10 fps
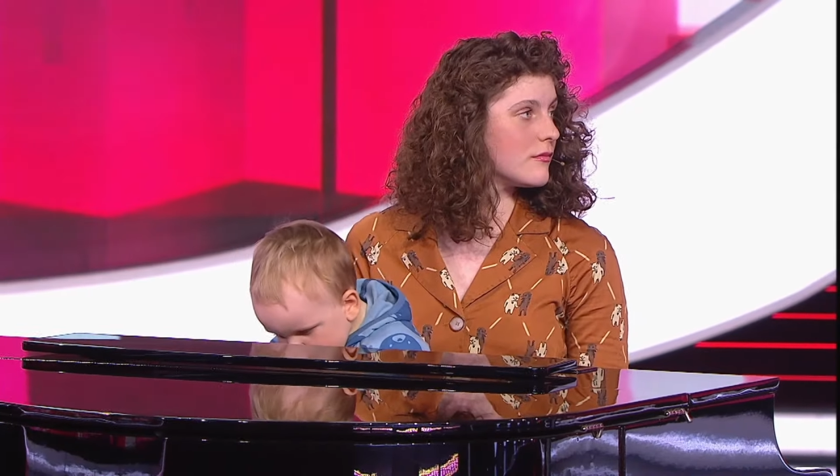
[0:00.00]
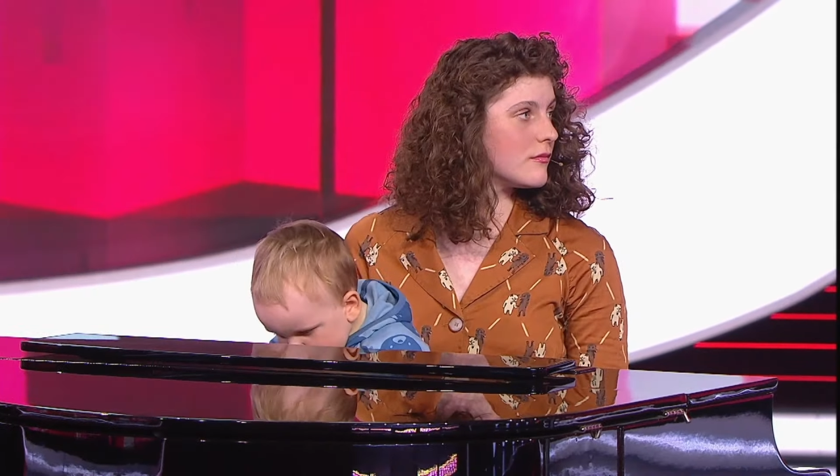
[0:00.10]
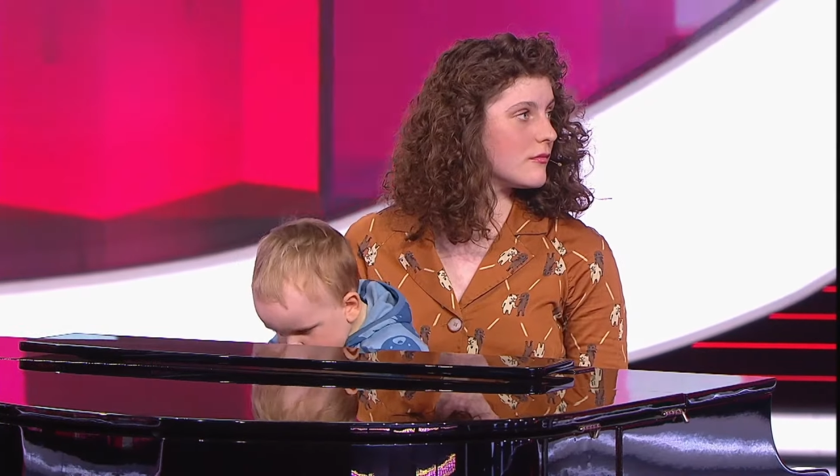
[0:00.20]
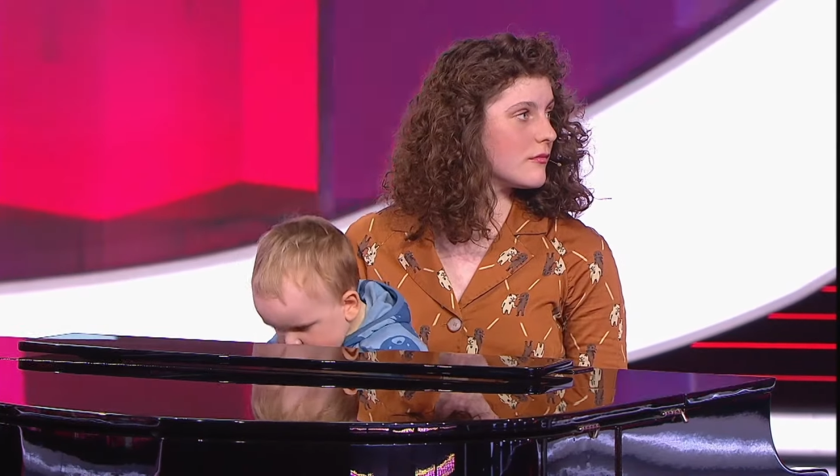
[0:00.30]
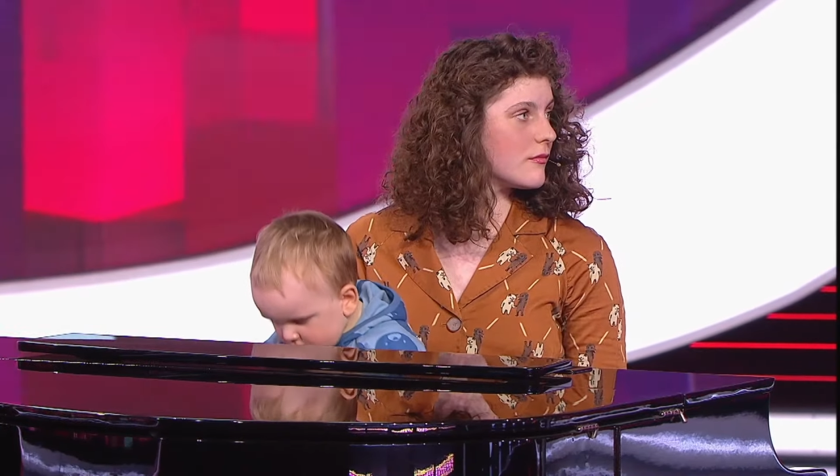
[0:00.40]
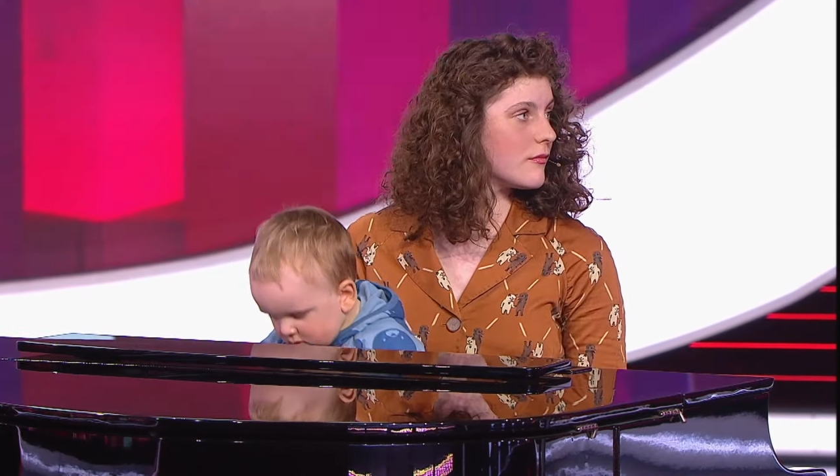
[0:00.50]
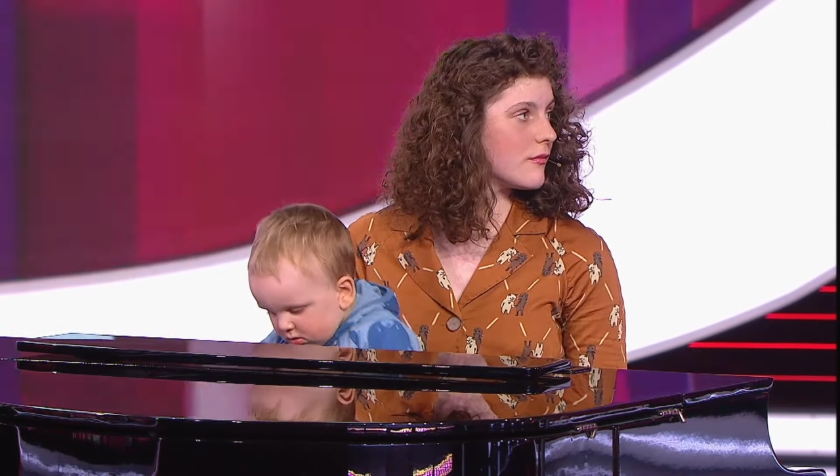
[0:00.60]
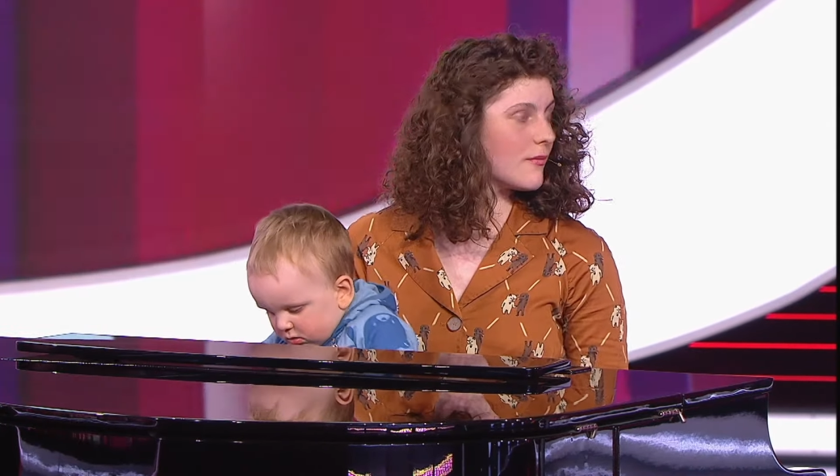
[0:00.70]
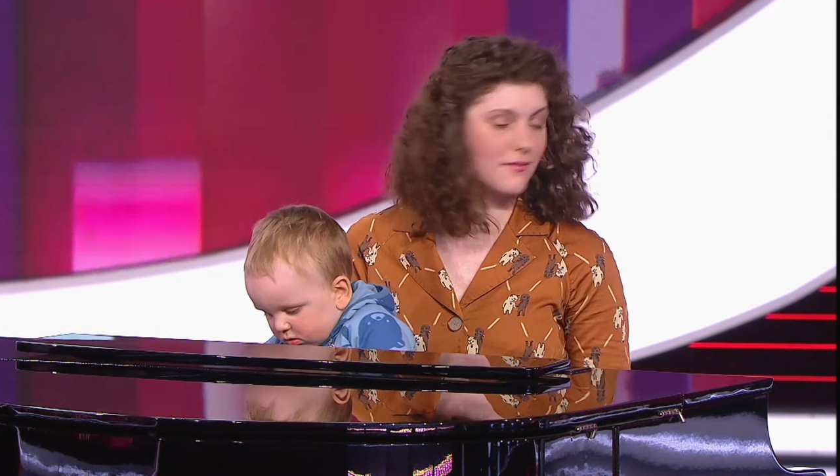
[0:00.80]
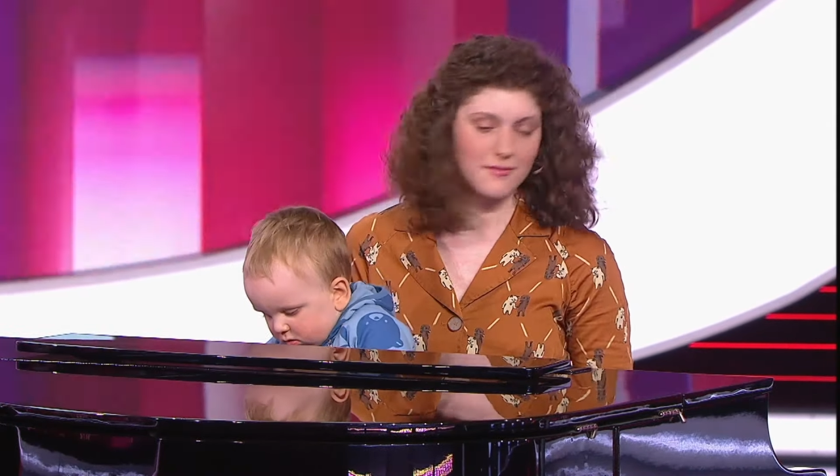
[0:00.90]
вместе
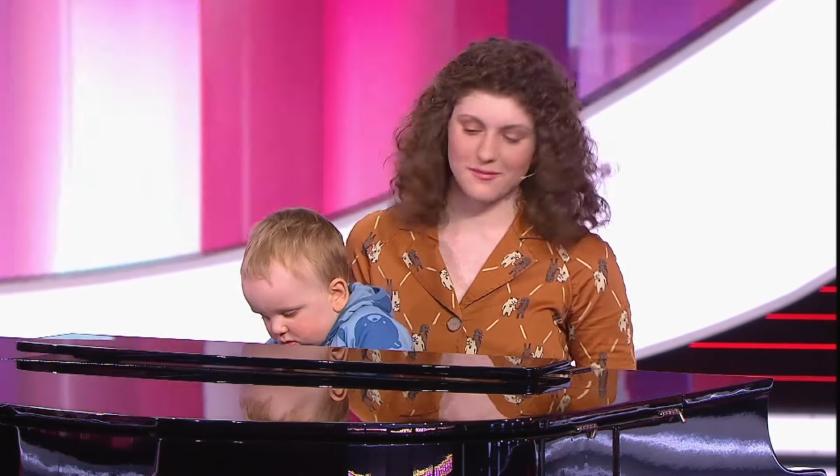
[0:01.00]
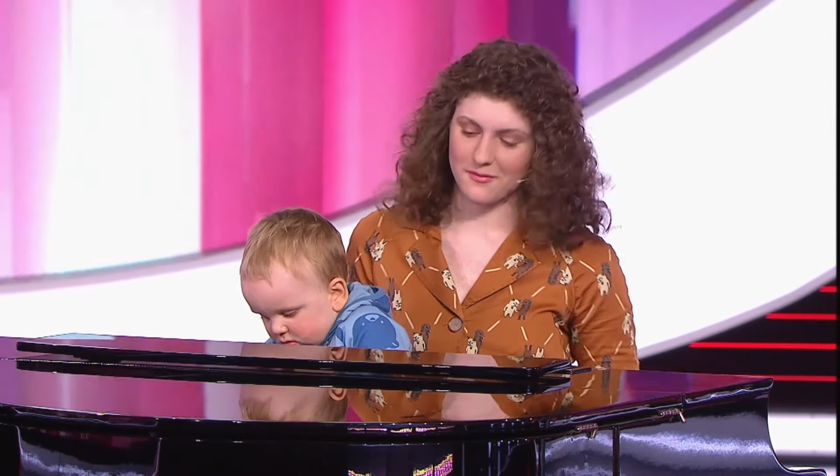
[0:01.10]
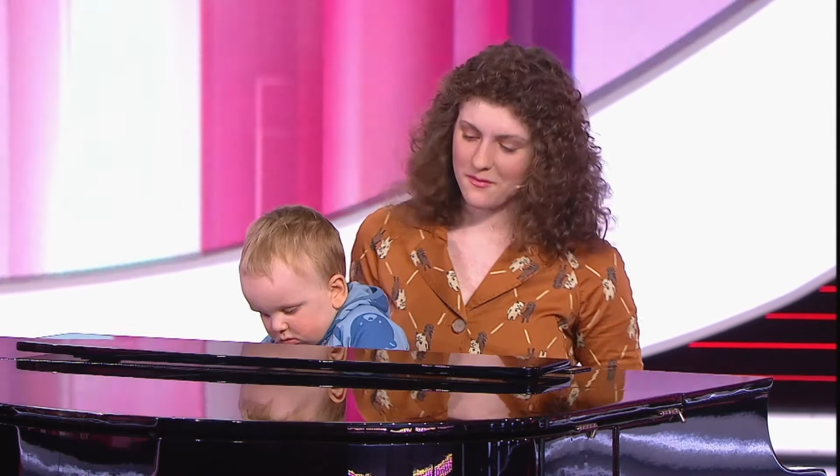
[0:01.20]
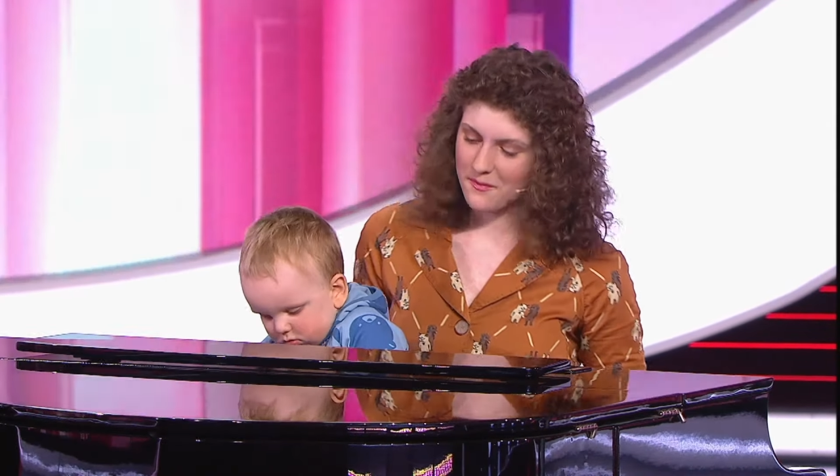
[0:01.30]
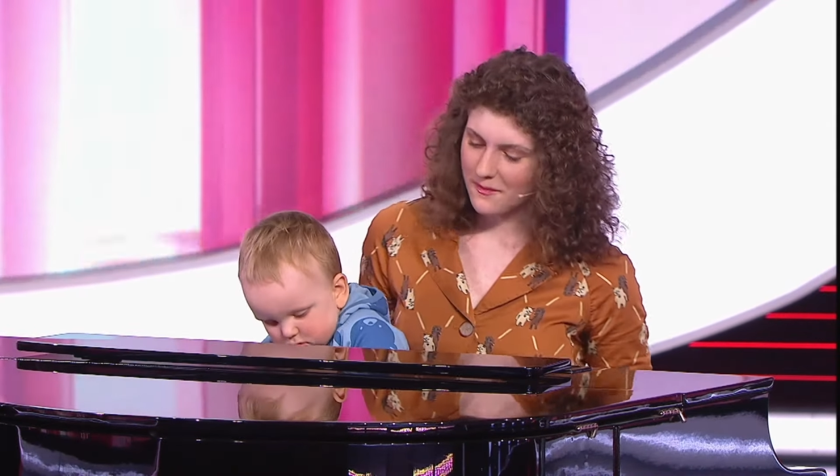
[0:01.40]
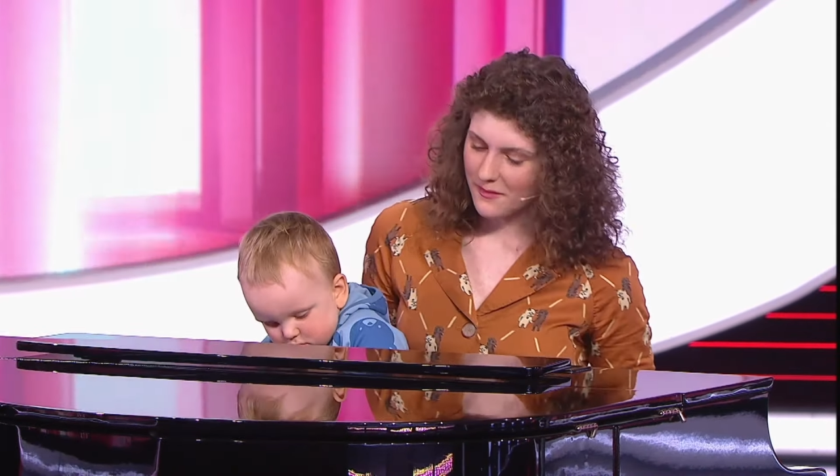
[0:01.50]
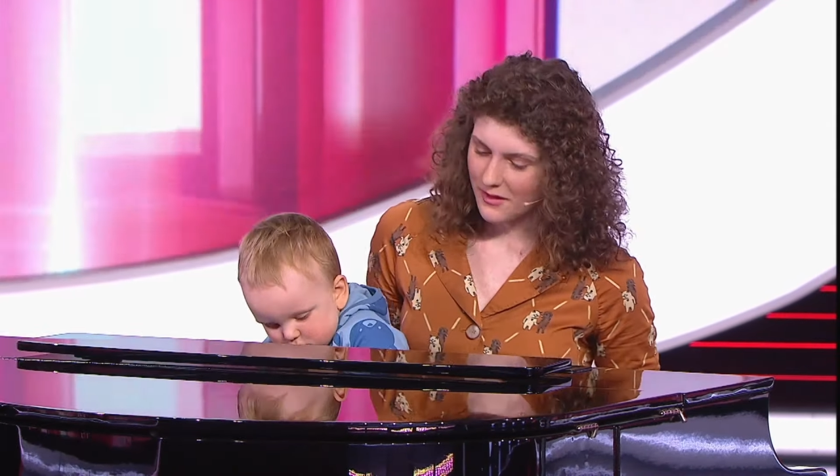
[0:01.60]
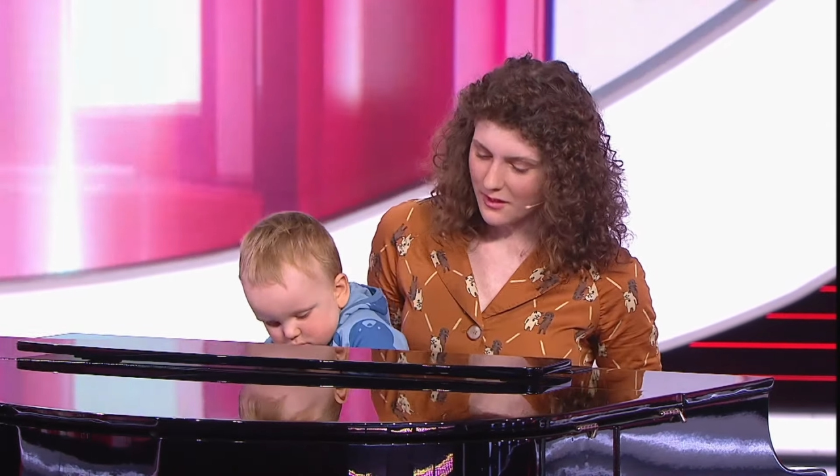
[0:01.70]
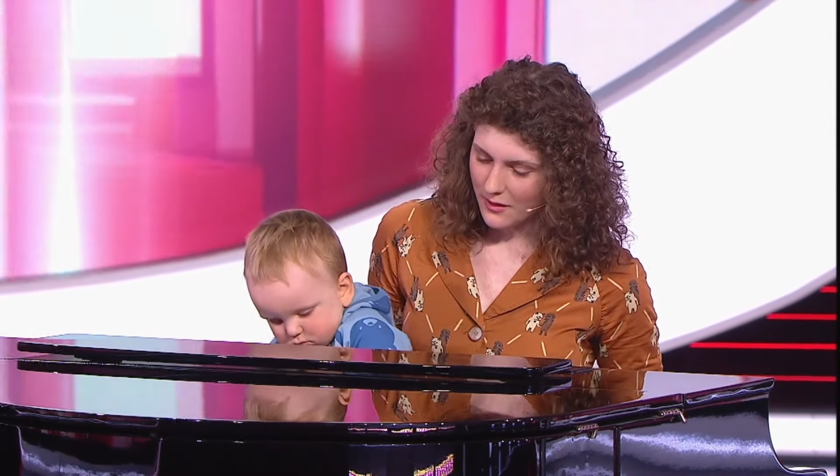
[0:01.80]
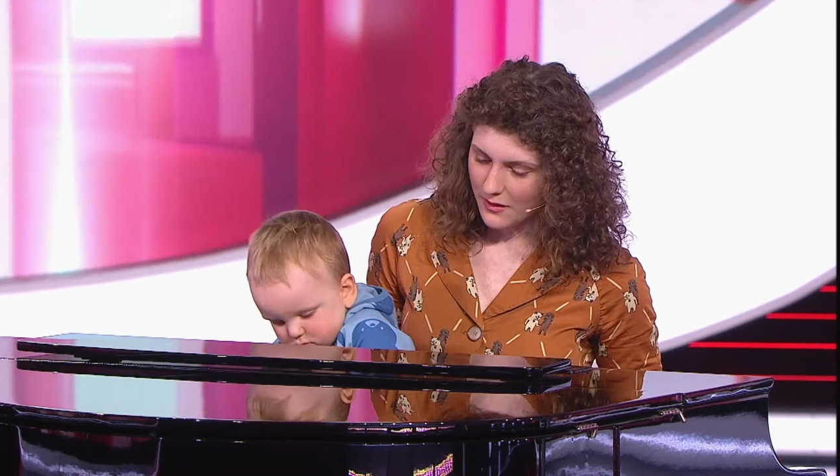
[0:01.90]
с Гаврилом
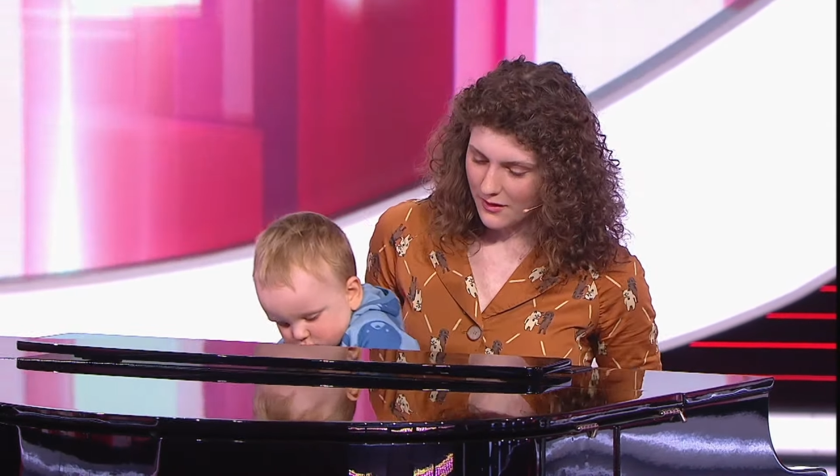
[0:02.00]
сыграть?